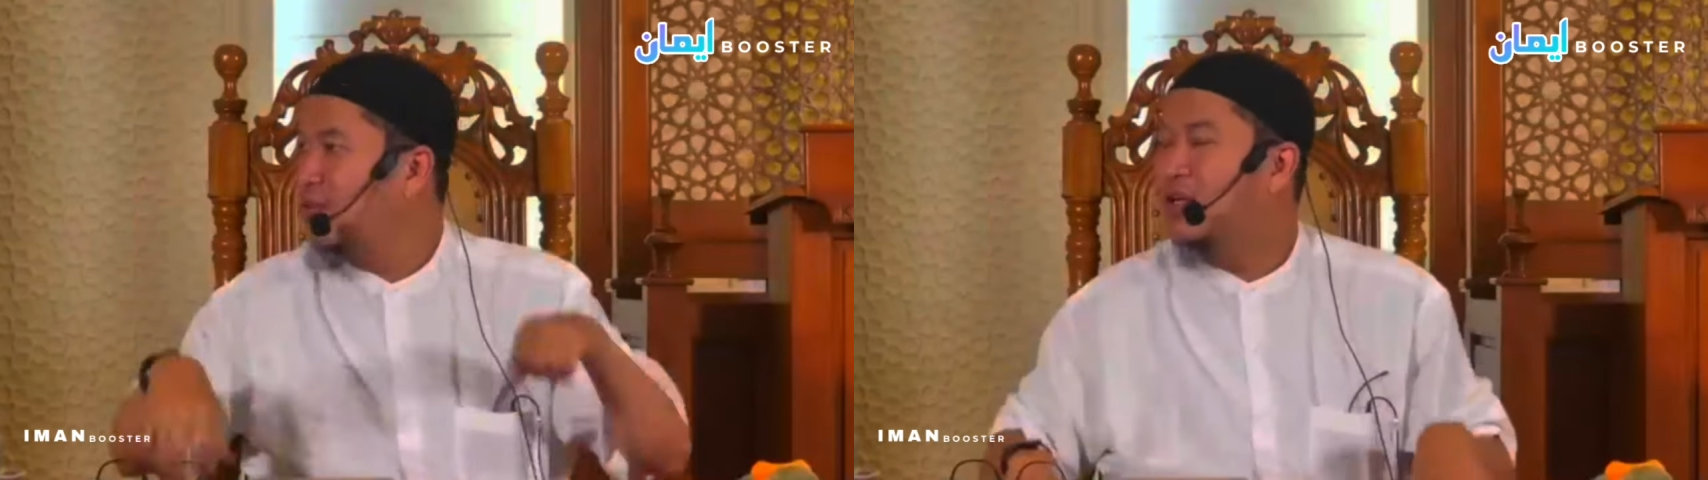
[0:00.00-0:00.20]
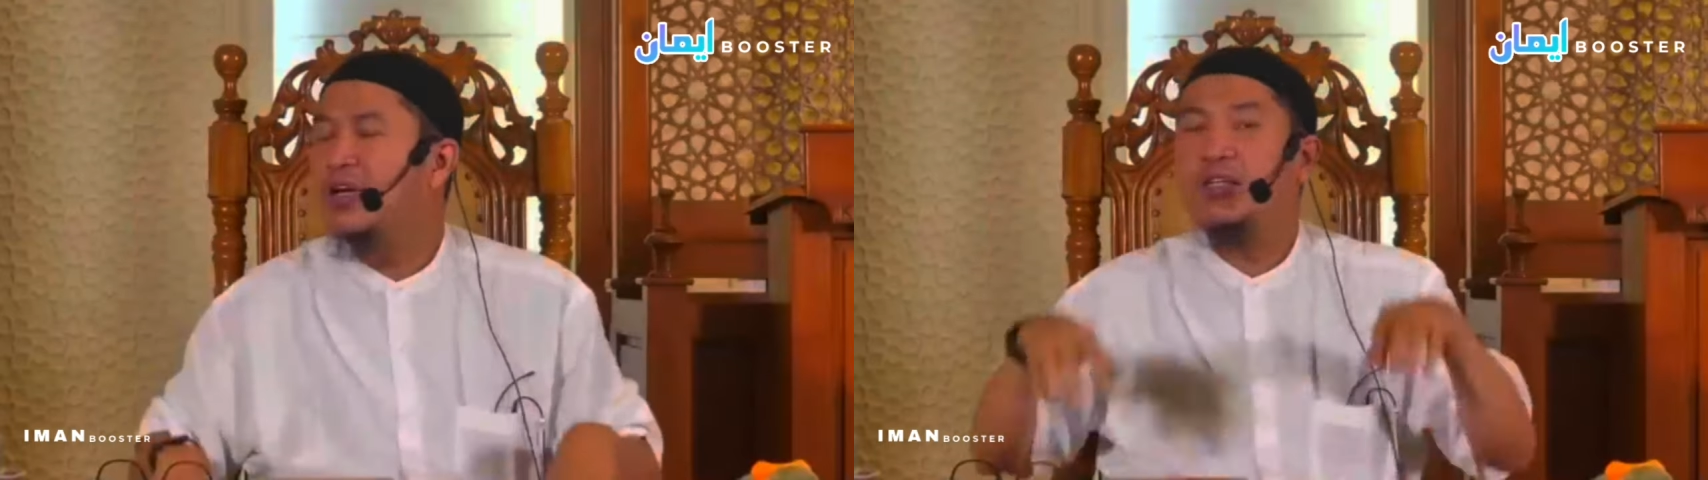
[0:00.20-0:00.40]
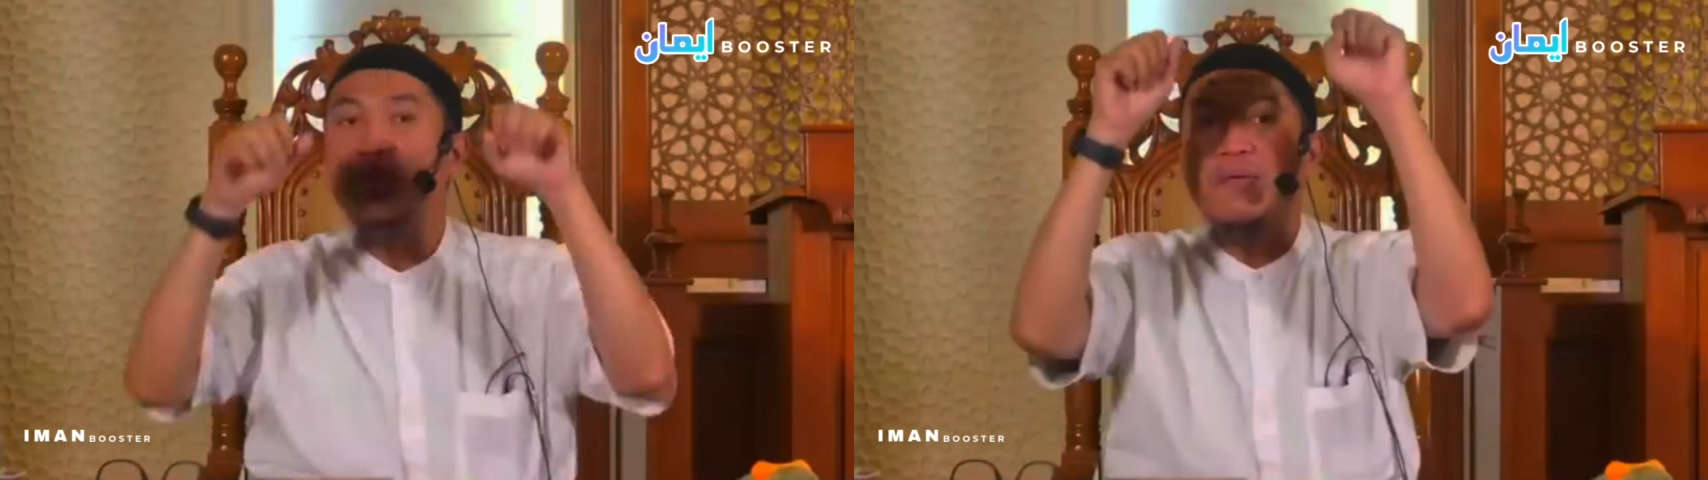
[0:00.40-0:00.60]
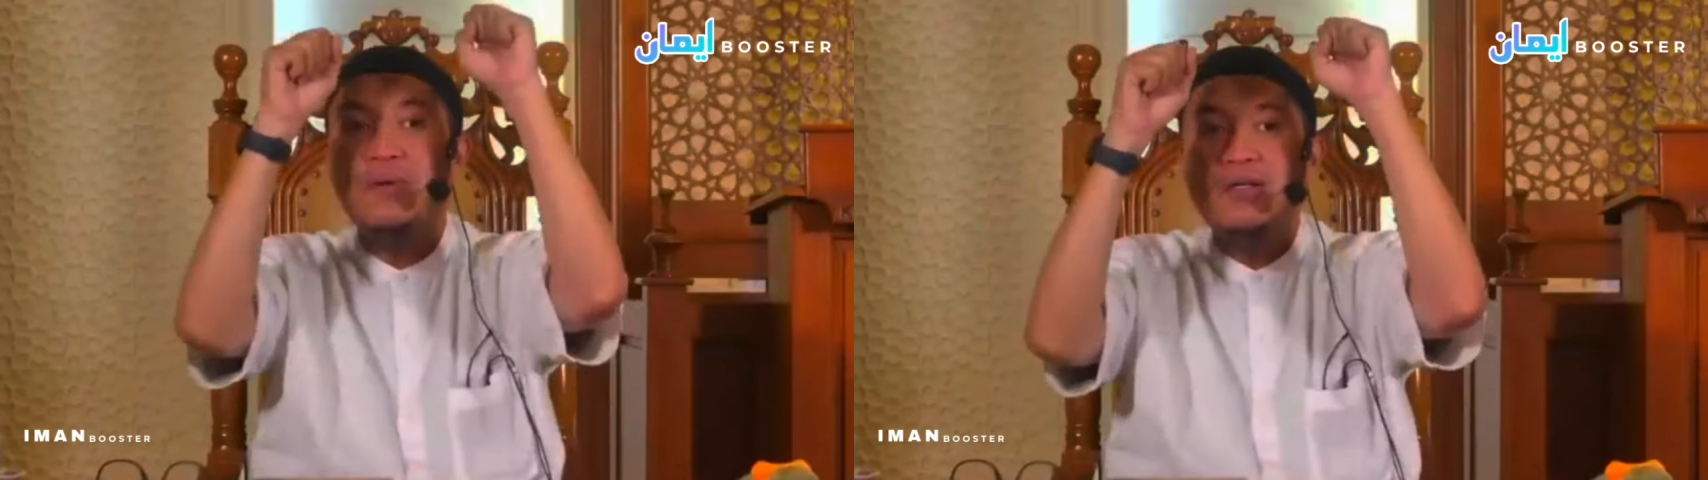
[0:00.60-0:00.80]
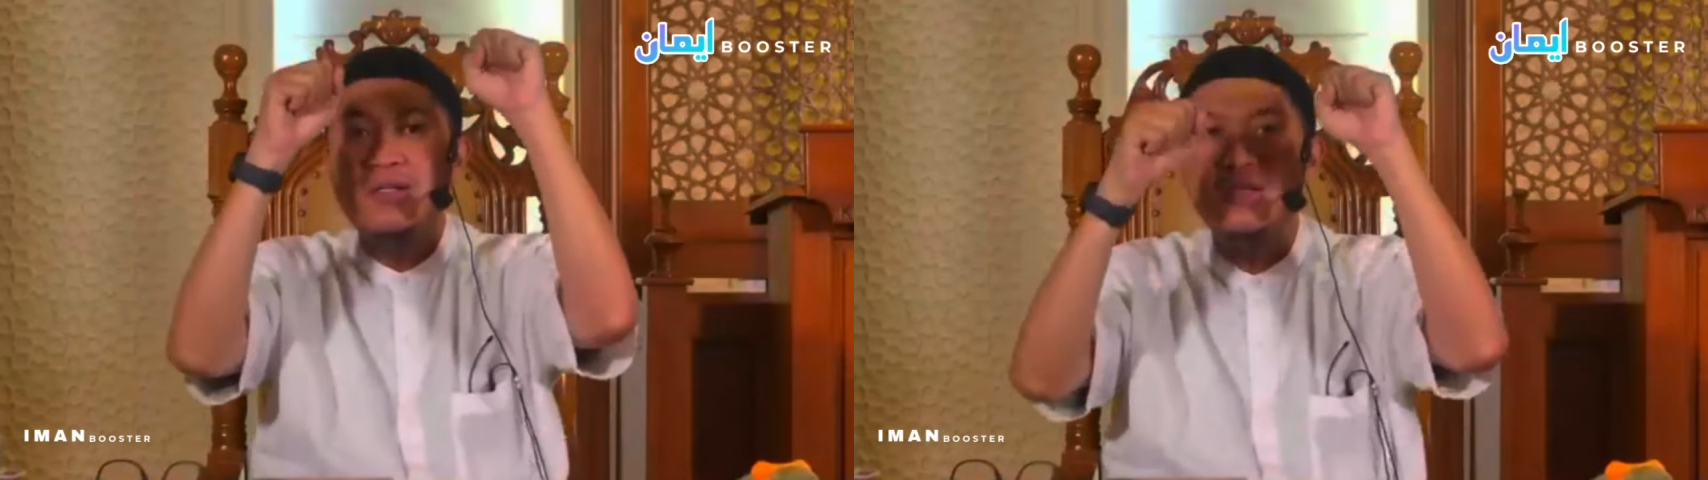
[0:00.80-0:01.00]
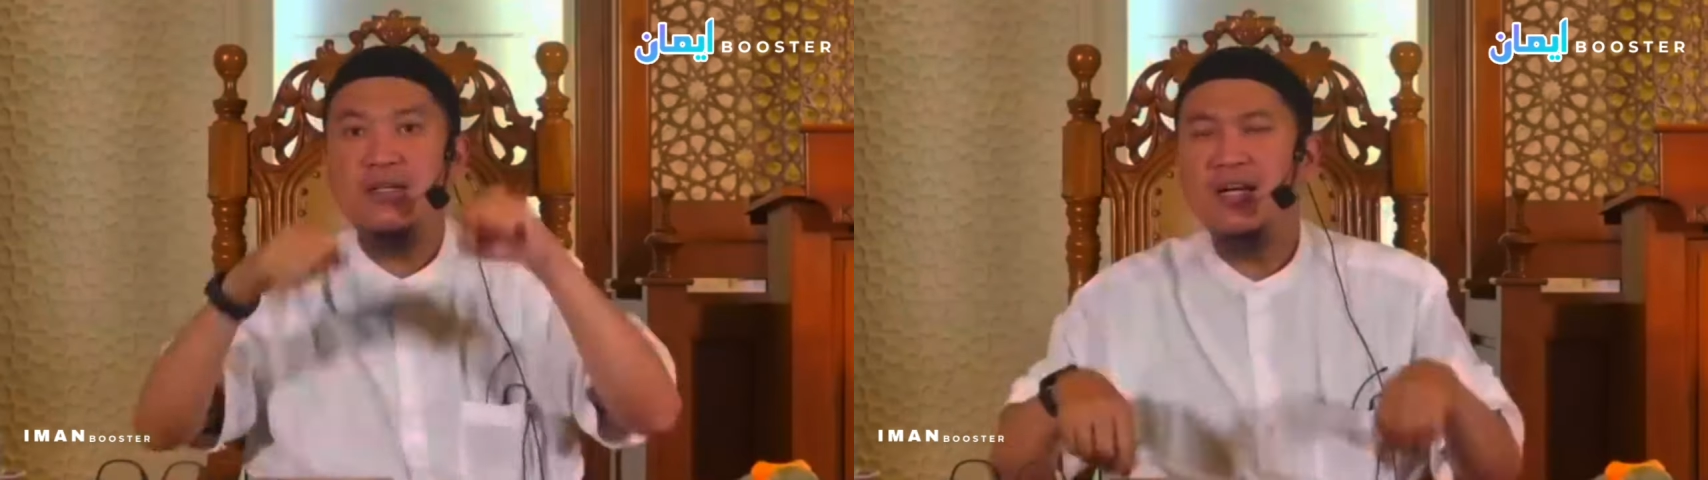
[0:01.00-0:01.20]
Ketika berdiri,